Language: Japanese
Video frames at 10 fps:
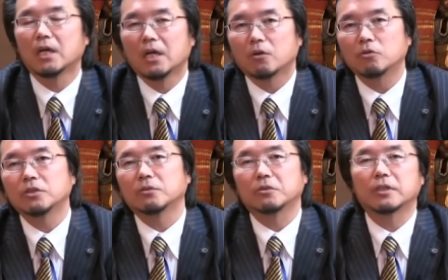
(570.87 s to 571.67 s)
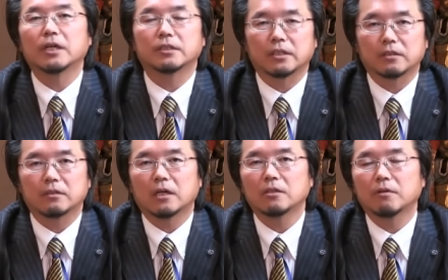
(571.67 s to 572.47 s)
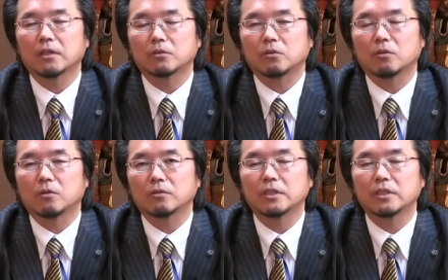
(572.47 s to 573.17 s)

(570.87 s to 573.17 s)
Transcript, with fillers: 個人の幸せ、あるいはその